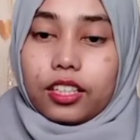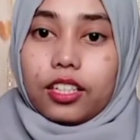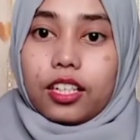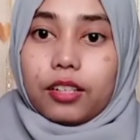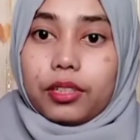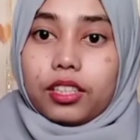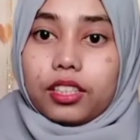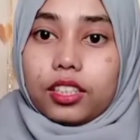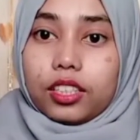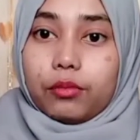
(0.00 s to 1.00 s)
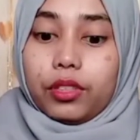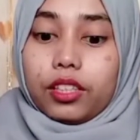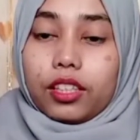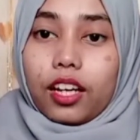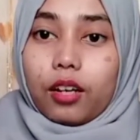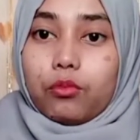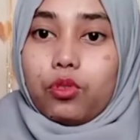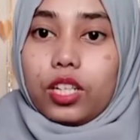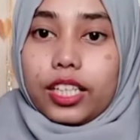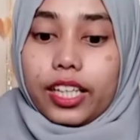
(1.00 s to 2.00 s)
sini ada apa bintang
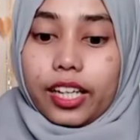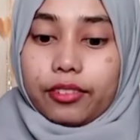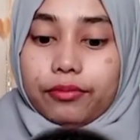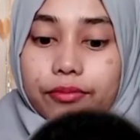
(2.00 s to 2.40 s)
bulannya